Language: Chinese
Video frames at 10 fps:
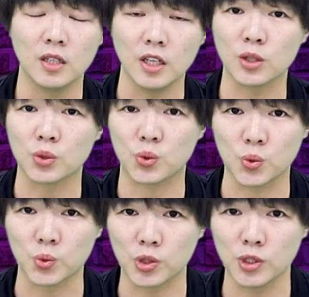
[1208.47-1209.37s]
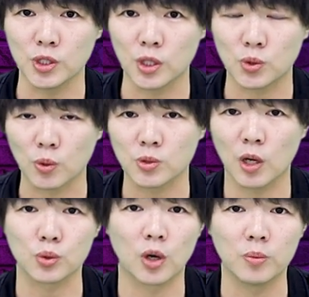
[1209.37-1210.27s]
一个属世的宗
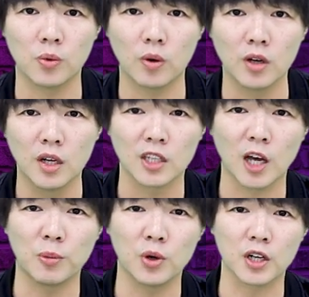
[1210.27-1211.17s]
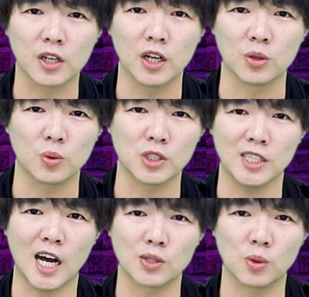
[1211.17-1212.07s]
教传播，他们会跟很多
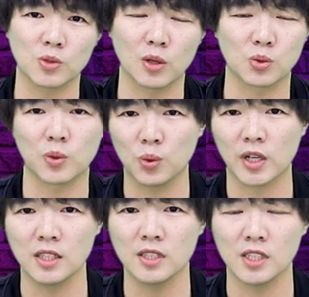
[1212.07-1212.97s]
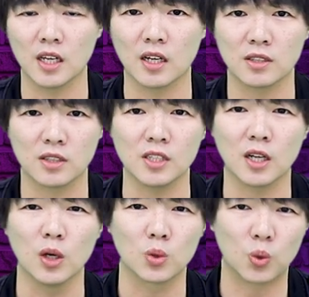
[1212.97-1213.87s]
其他宗教做连结，是一
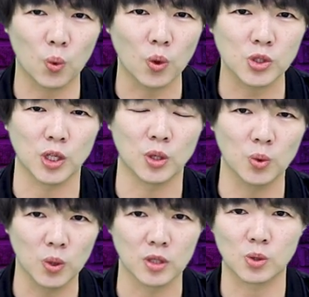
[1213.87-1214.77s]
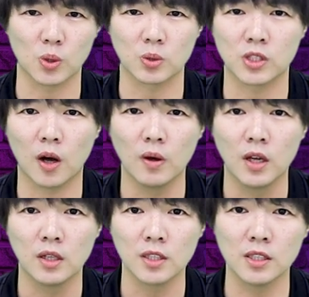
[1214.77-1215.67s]
个多神论的宗教。
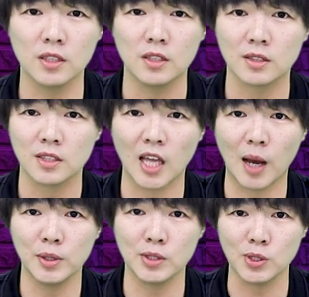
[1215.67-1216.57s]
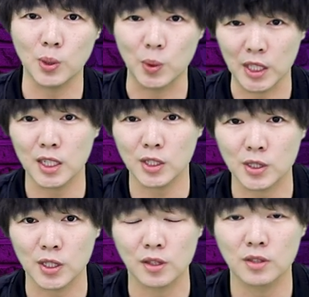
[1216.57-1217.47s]
但是他们只有一个
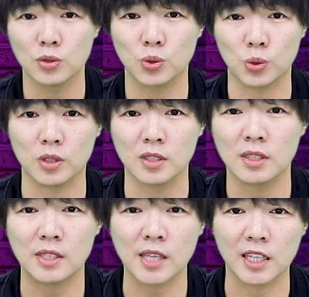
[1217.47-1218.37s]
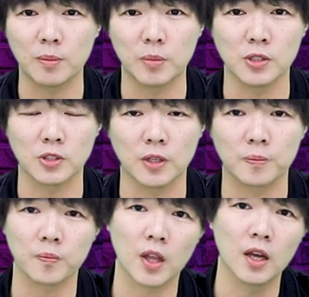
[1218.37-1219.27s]
神，就是撒旦本身。
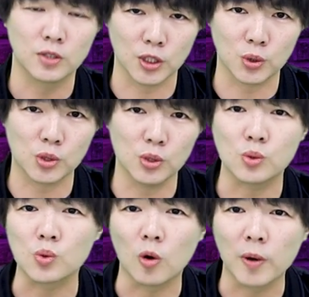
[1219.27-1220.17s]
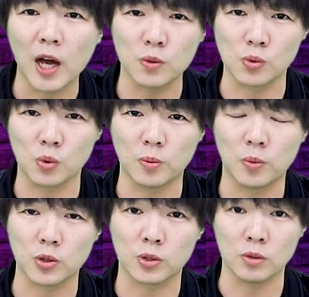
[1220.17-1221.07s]
这就是左派运作的
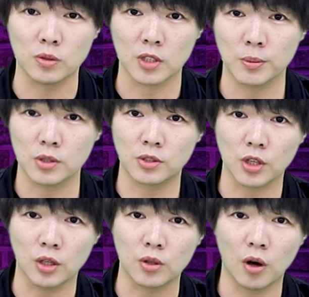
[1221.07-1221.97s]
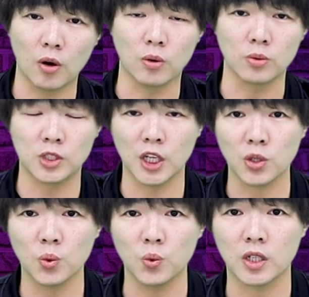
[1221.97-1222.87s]
模式，他们渗透、
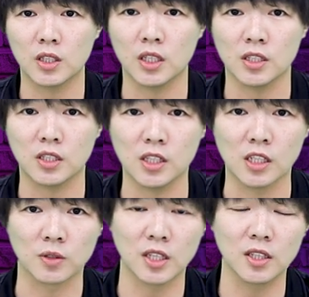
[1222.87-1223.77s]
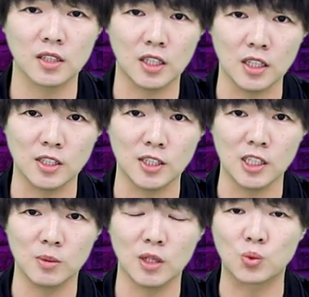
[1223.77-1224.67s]
侵入一个体系，然后在那个体系
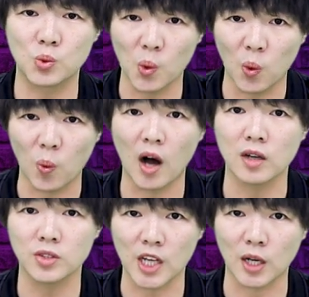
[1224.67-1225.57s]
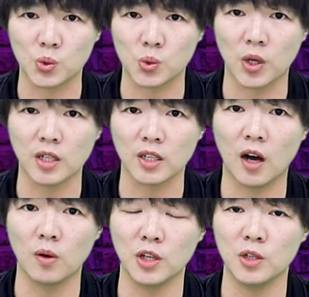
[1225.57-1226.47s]
里面做王、掌权，然
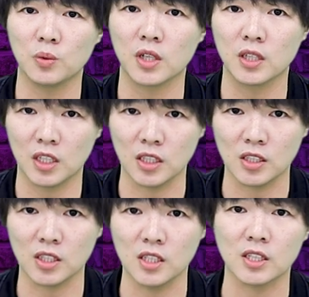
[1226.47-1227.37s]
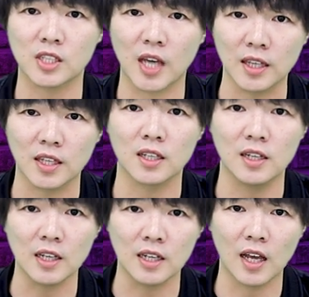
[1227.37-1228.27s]
后利用那个体系产业的
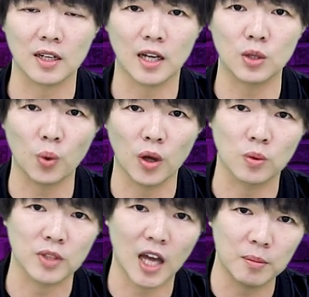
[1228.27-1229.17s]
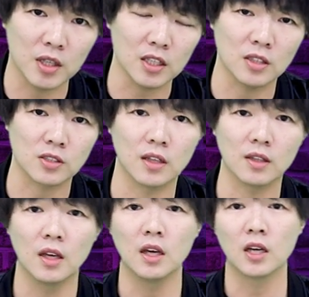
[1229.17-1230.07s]
力量来推动他们的议程。
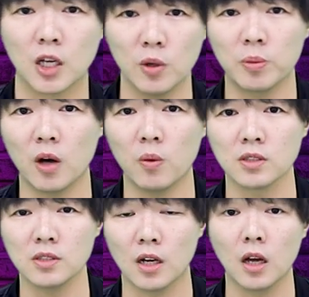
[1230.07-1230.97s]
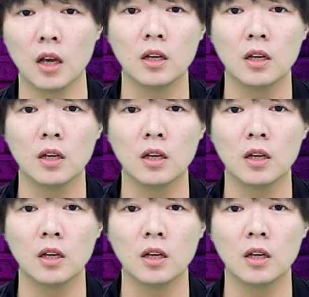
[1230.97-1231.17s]
各位不要忘记了。